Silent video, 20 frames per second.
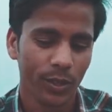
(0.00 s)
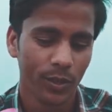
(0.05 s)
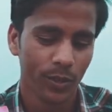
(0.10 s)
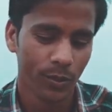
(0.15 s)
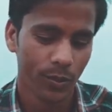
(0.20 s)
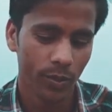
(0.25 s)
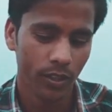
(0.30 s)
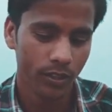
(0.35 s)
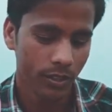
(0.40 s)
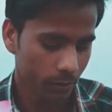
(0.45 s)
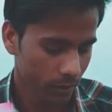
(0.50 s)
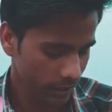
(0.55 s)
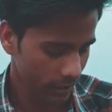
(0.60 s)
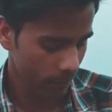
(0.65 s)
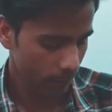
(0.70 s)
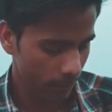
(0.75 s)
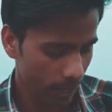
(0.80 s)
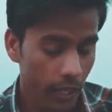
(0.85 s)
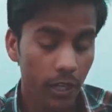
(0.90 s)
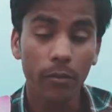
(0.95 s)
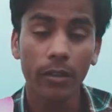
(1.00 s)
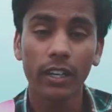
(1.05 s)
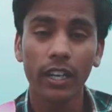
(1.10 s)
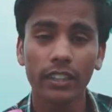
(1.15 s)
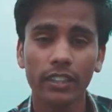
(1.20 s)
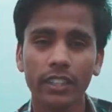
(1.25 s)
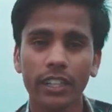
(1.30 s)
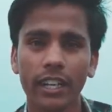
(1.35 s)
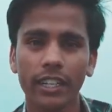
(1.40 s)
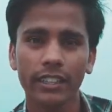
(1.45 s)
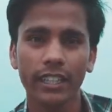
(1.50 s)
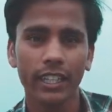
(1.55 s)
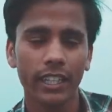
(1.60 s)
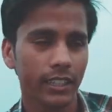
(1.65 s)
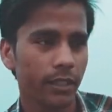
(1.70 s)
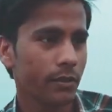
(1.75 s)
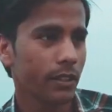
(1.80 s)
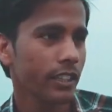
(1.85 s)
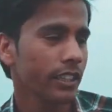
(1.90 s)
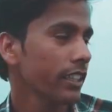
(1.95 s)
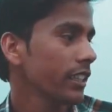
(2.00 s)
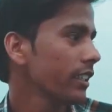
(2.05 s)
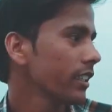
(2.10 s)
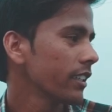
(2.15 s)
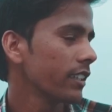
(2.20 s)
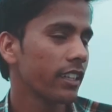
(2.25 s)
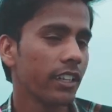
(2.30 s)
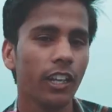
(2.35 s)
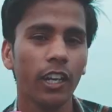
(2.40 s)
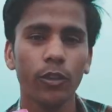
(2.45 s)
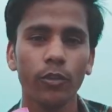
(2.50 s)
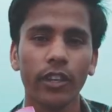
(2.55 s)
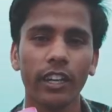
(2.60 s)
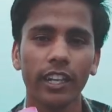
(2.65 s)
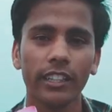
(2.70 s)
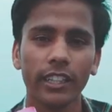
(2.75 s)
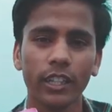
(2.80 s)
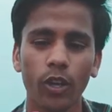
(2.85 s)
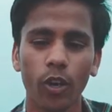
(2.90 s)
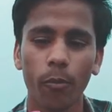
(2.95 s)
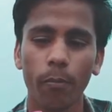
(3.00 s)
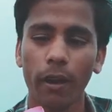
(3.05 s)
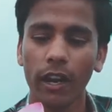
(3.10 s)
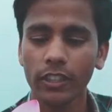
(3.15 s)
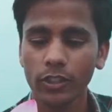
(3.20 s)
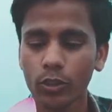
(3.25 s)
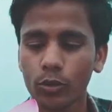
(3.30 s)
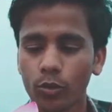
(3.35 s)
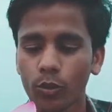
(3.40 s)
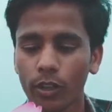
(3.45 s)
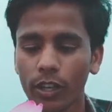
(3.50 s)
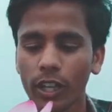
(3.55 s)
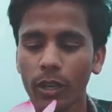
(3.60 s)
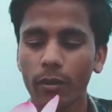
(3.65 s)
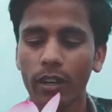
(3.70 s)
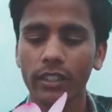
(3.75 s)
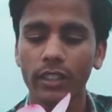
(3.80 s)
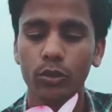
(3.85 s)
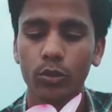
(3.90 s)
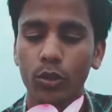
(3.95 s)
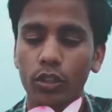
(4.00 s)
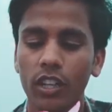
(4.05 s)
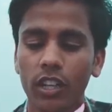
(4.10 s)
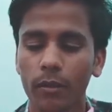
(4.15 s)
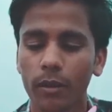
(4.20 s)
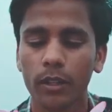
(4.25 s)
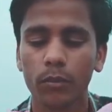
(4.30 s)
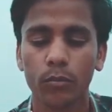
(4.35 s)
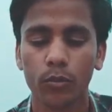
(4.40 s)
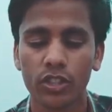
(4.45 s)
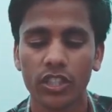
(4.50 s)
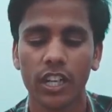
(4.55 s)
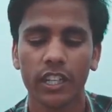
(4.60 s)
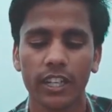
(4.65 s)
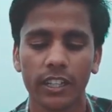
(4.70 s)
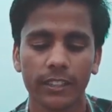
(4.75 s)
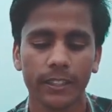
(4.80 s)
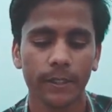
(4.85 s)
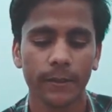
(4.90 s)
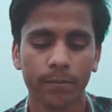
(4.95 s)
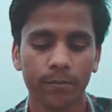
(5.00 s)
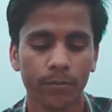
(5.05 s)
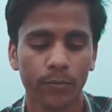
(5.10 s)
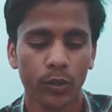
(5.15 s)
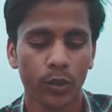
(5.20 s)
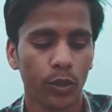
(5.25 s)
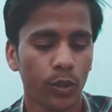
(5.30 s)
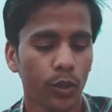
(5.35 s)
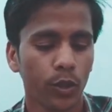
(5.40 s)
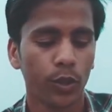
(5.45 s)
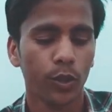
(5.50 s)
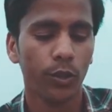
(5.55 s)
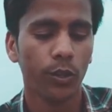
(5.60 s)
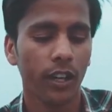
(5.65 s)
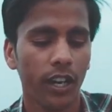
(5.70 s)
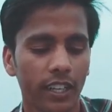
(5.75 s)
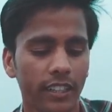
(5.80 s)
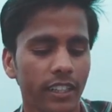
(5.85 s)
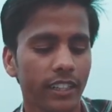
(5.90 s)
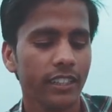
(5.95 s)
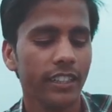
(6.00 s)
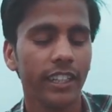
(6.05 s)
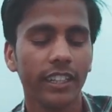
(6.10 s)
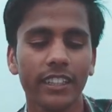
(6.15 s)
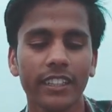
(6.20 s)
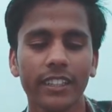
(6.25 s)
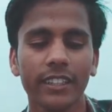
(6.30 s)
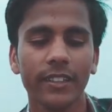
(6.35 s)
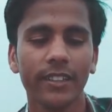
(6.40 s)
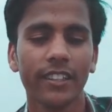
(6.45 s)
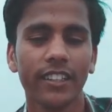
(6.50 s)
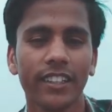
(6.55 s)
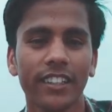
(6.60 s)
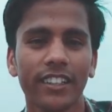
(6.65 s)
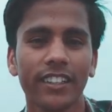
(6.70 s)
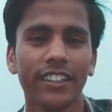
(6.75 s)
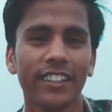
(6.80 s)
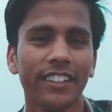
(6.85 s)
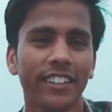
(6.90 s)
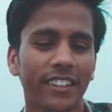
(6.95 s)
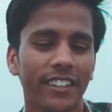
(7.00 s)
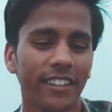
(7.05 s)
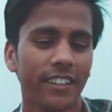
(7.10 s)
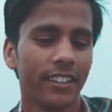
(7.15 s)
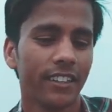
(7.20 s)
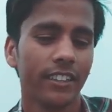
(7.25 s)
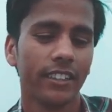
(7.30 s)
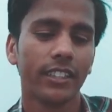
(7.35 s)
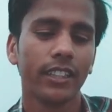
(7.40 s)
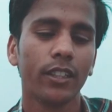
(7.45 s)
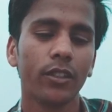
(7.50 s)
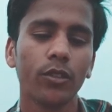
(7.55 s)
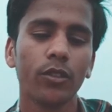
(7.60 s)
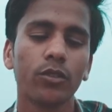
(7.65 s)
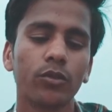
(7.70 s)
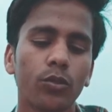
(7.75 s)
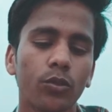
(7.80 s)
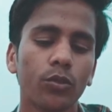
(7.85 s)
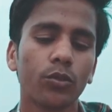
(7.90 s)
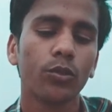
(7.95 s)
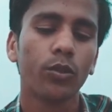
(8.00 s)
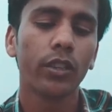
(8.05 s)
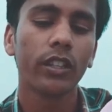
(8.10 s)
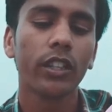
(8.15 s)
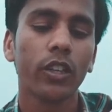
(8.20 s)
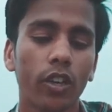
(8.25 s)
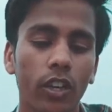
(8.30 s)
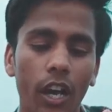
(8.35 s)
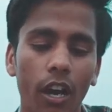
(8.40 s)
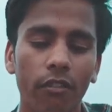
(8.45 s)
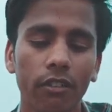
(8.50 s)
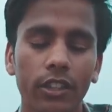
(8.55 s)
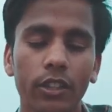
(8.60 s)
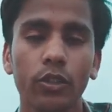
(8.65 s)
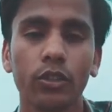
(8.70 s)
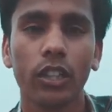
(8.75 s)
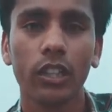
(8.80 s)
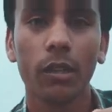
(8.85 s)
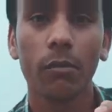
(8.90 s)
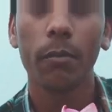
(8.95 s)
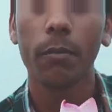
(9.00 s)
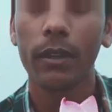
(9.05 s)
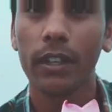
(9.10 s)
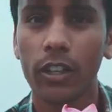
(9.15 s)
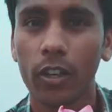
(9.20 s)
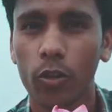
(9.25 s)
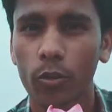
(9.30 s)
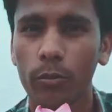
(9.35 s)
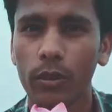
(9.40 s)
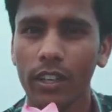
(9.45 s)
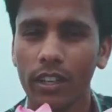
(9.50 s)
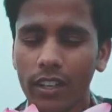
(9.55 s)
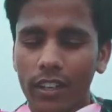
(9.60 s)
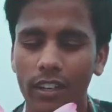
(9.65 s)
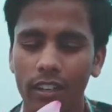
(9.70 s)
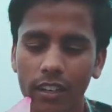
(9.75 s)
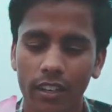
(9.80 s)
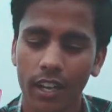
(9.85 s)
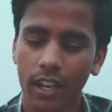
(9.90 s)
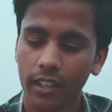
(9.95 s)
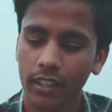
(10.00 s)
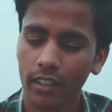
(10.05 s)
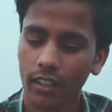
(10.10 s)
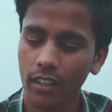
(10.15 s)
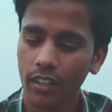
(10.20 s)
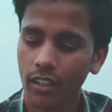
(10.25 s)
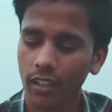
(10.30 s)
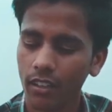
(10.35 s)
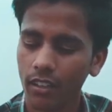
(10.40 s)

तो जब तक ये पानी के अंदर रहते हैं तब तक ये खिले हुए रहते हैं और पानी तोड़ने के बाद ये थोड़ी देर बाद मुरझा जाते हैं तो ऐसा नहीं है कि इसके इसको तोड़ के और काफ़ी दिनों तक हम अपने घरों में ला के